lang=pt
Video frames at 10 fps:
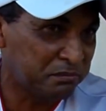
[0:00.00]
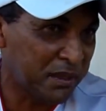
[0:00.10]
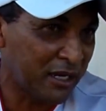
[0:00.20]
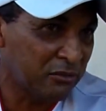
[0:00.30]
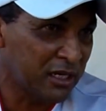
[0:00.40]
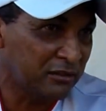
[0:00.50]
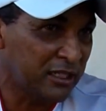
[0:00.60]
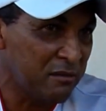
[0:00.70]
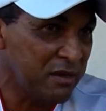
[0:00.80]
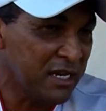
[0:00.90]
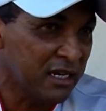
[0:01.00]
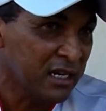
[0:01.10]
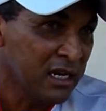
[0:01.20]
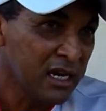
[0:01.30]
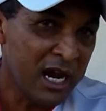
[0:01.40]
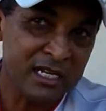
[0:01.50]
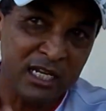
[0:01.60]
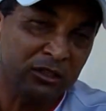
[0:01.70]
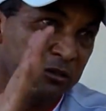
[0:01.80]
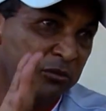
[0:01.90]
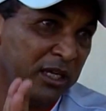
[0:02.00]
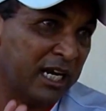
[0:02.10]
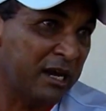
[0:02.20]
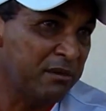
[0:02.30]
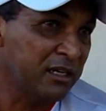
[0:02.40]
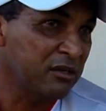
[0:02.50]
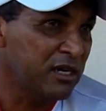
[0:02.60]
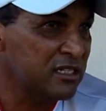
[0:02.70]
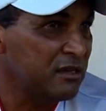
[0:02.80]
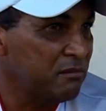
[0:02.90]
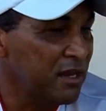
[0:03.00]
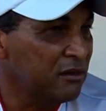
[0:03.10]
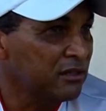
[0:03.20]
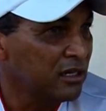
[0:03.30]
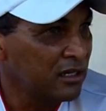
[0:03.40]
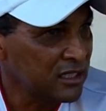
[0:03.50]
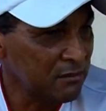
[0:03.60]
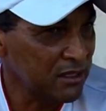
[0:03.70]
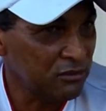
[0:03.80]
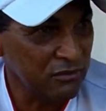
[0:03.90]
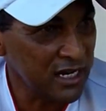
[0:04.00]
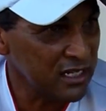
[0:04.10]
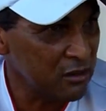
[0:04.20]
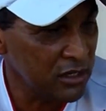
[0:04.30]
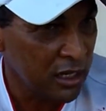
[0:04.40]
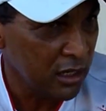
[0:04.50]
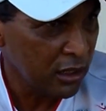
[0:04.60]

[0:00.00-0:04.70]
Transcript: para o ano, termina aí sai todo mundo reclamando que não recebeu, sabe, umas conversas ruins.